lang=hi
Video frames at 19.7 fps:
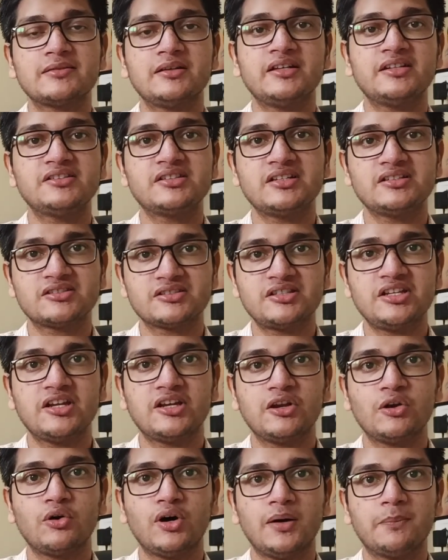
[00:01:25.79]
ये चीज़
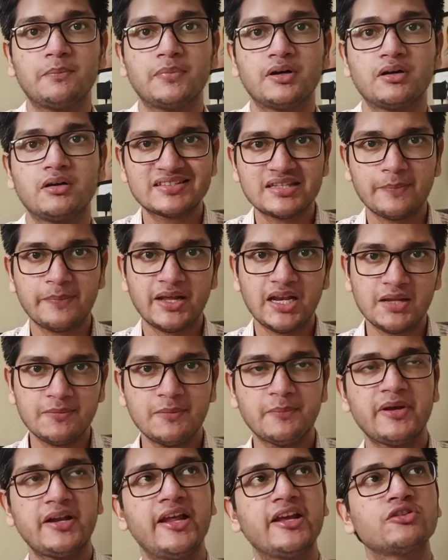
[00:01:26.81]
सीख लो आप इससे पहले
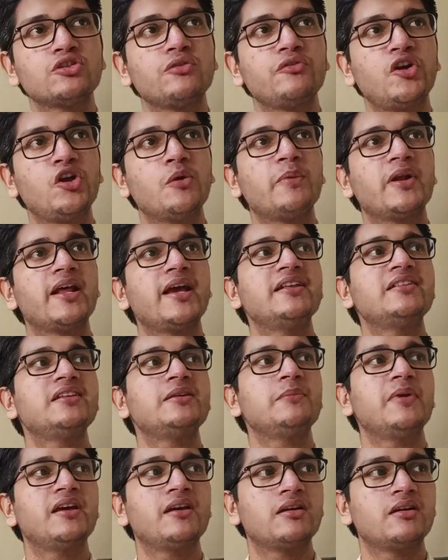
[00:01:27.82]
भी मैंने एक दो वीडियो बनाई
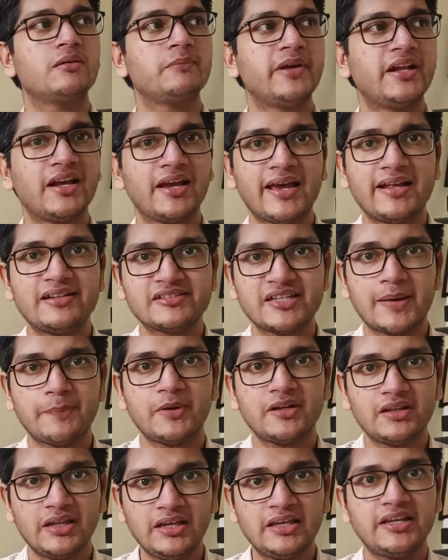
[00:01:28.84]
थी मैं मेरे ख्याल से
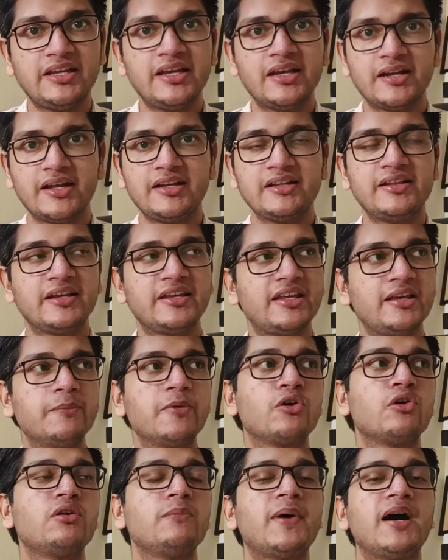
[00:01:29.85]
आपने देखी है नहीं देखी
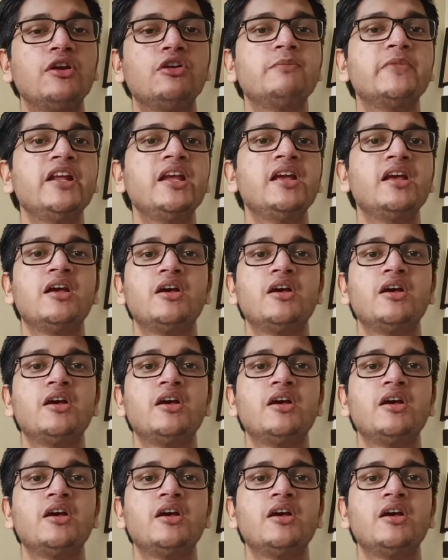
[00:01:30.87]
मेरे को मालूम नहीं